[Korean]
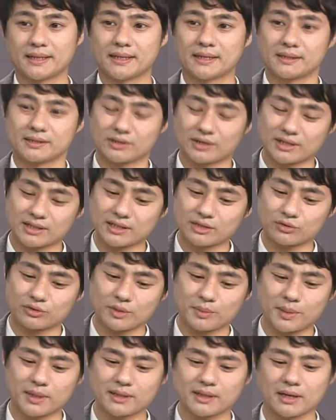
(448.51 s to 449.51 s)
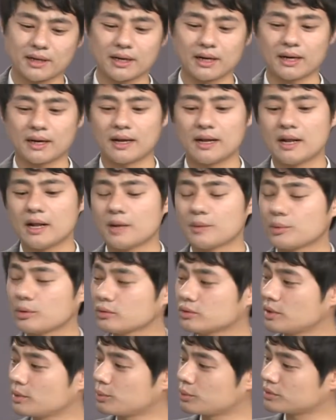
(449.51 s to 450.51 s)
그래서 하나 두 개 팔다가
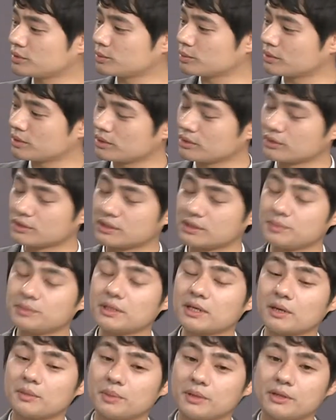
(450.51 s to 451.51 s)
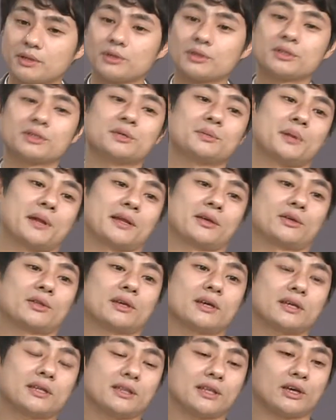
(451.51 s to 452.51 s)
평소에 보지 못하던 십자가 펜던트를
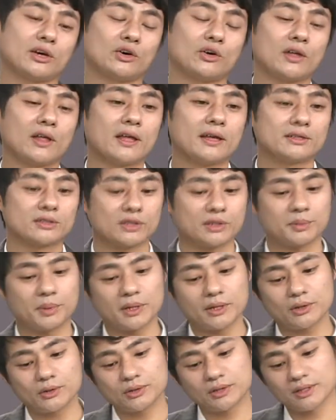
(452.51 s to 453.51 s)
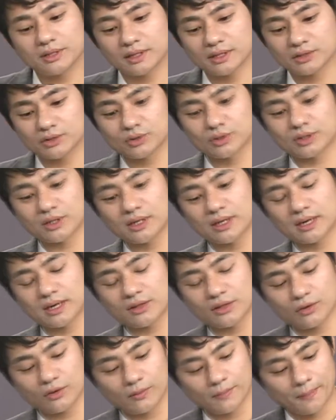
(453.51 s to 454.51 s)
발견하게 돼요. 그래서 이 펜던트를 가지고 이렇게
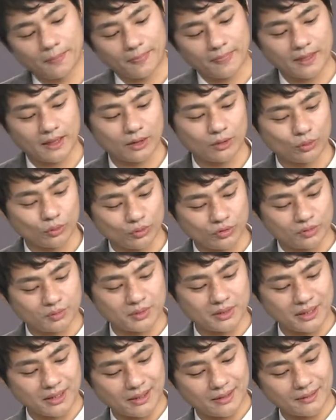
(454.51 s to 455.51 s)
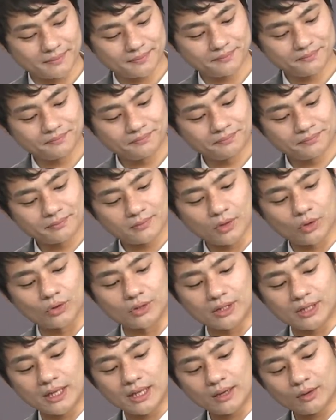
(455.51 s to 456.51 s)
가서 내려놓습니다.
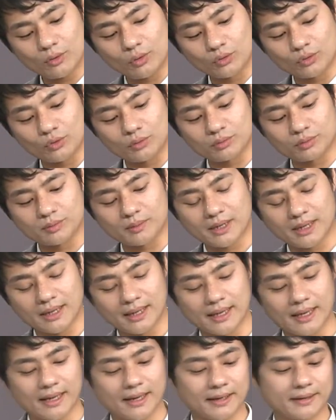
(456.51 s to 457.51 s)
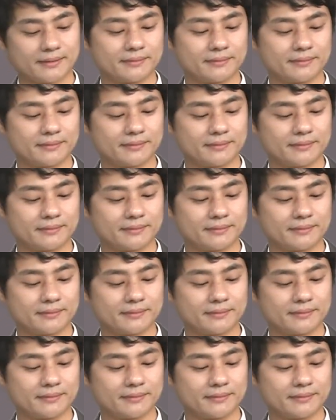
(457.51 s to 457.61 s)
어디에? 골통품 가게.